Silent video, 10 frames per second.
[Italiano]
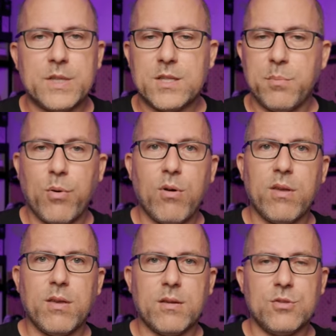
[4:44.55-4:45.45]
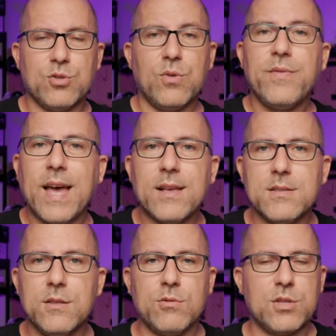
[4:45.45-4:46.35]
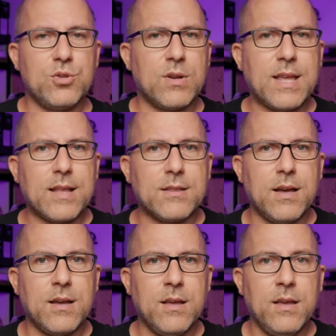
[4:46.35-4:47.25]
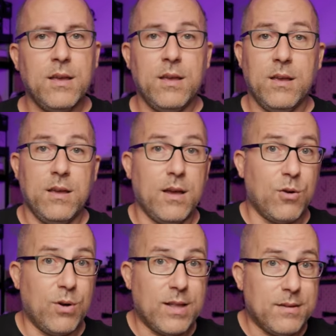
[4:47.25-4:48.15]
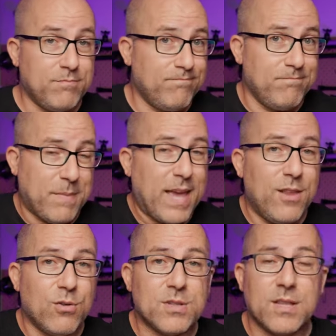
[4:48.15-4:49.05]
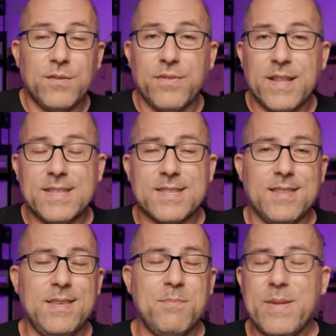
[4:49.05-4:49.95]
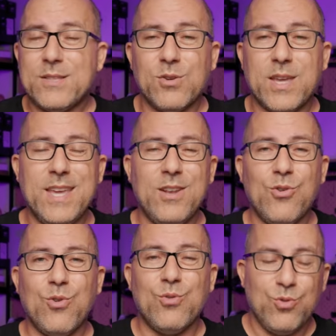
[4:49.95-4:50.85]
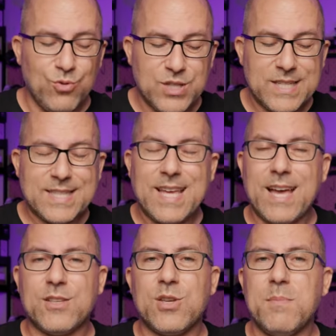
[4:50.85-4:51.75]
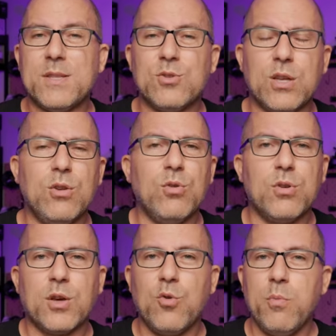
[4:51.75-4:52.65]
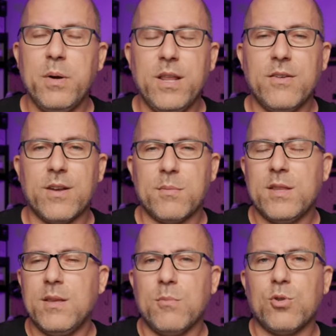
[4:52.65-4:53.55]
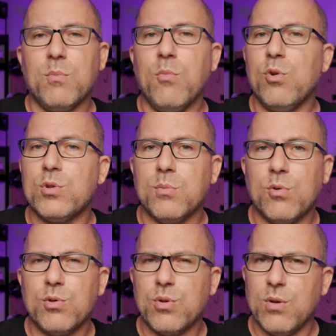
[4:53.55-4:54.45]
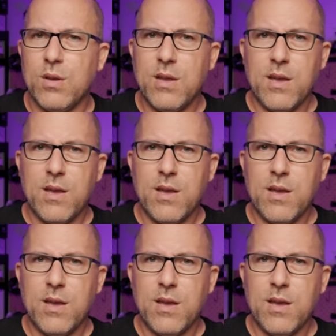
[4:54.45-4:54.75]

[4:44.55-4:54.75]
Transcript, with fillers: Se poi sono viaggi di una giornata, ancora meglio questa differenza di mezzo chilo non ci sta, cioè mezzo chilo lo recuperi veramente in modo molto molto